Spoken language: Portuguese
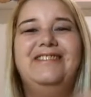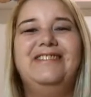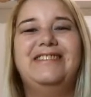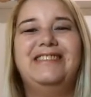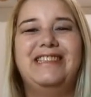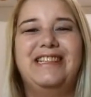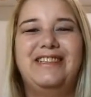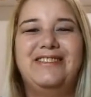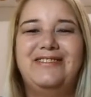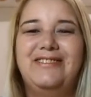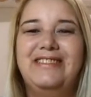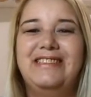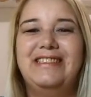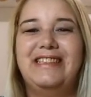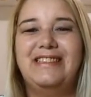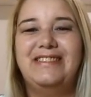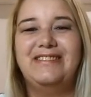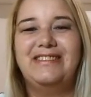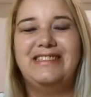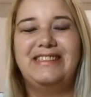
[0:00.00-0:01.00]
outra
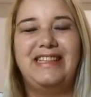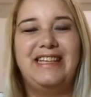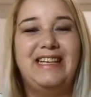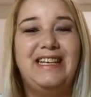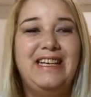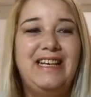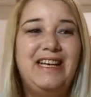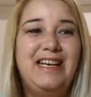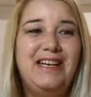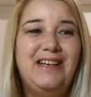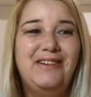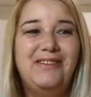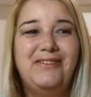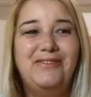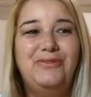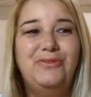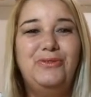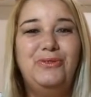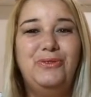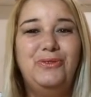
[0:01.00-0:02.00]
coisa a não ser
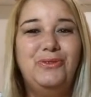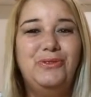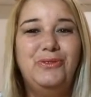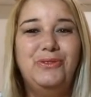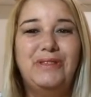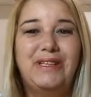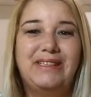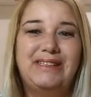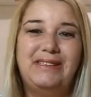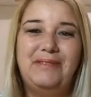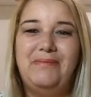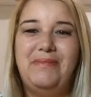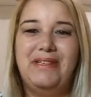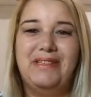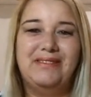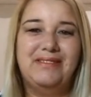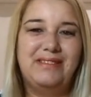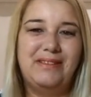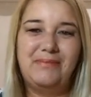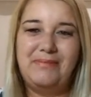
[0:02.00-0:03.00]
o
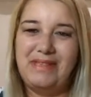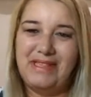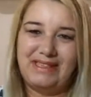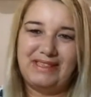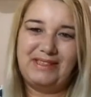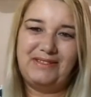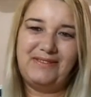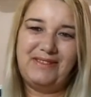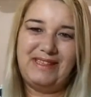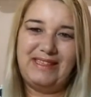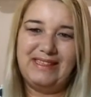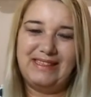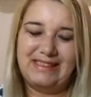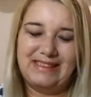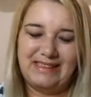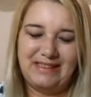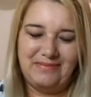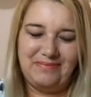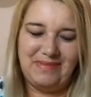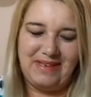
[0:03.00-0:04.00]
nascimento das minhas filhas
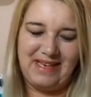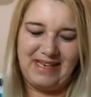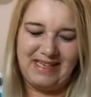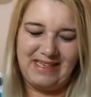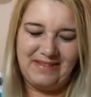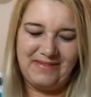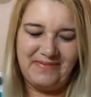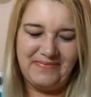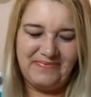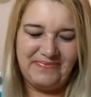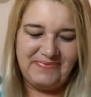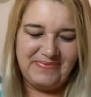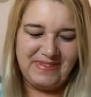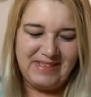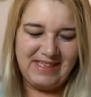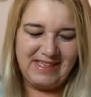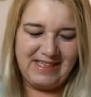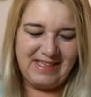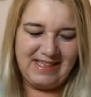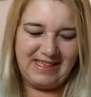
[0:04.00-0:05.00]
também.
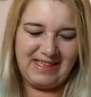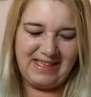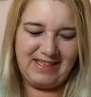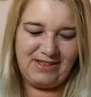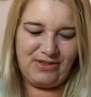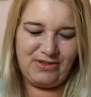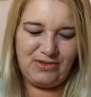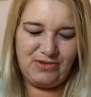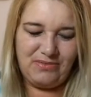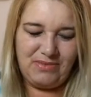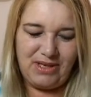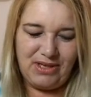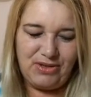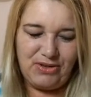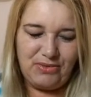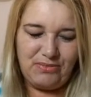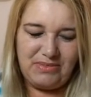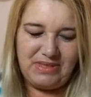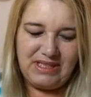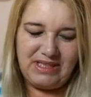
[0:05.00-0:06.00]
Uma
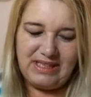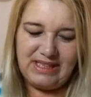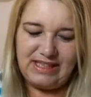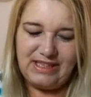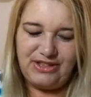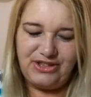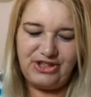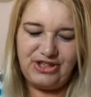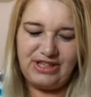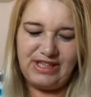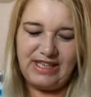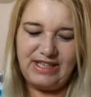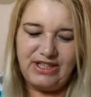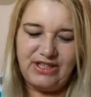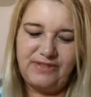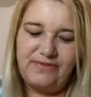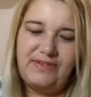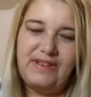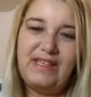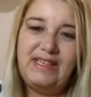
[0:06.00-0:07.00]
comida que te
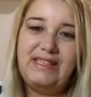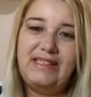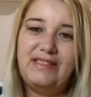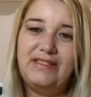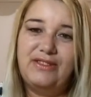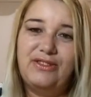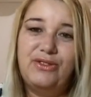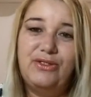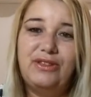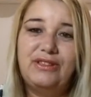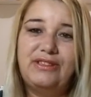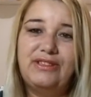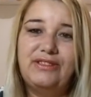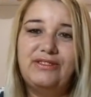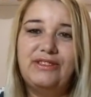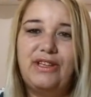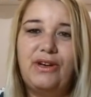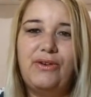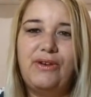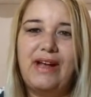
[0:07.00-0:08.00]
deixa feliz, doce ou
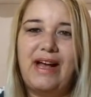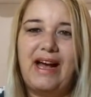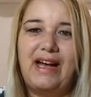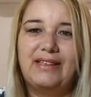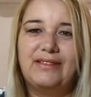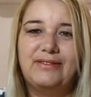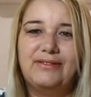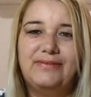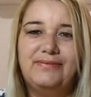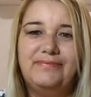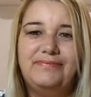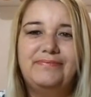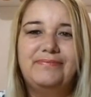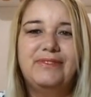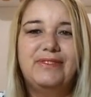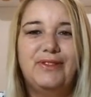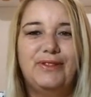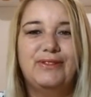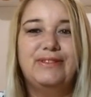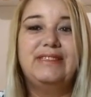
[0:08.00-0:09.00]
salgado?
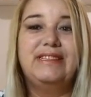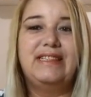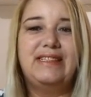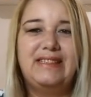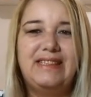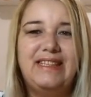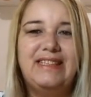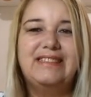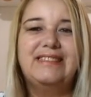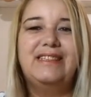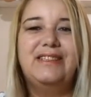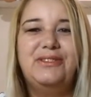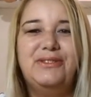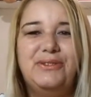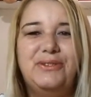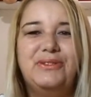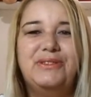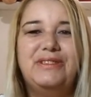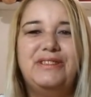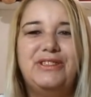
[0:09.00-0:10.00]
Com certeza
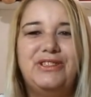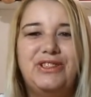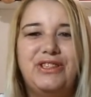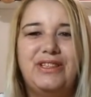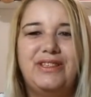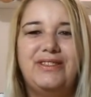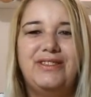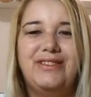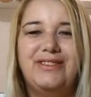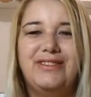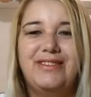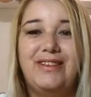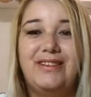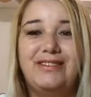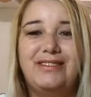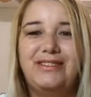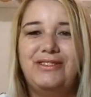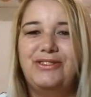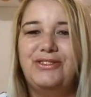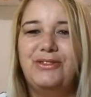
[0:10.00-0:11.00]
doce, gente.
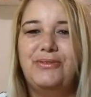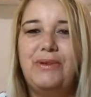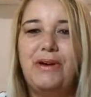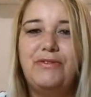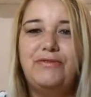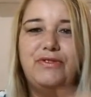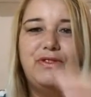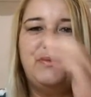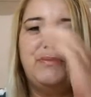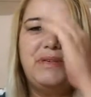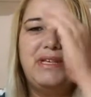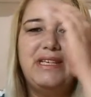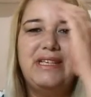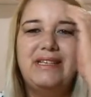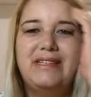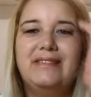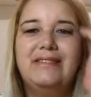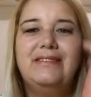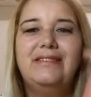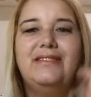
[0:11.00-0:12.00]
Nossa, eu sou uma
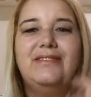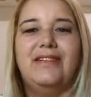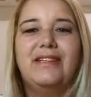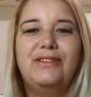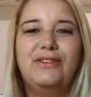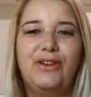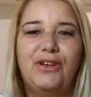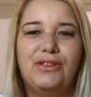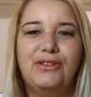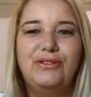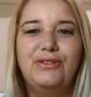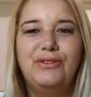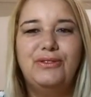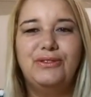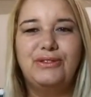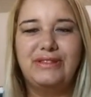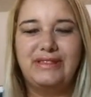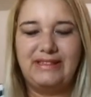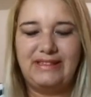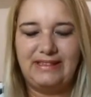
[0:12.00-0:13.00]
formiga, eu adoro
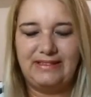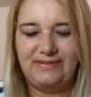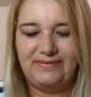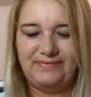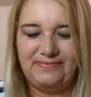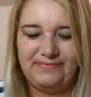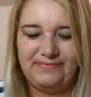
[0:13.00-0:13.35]
doce.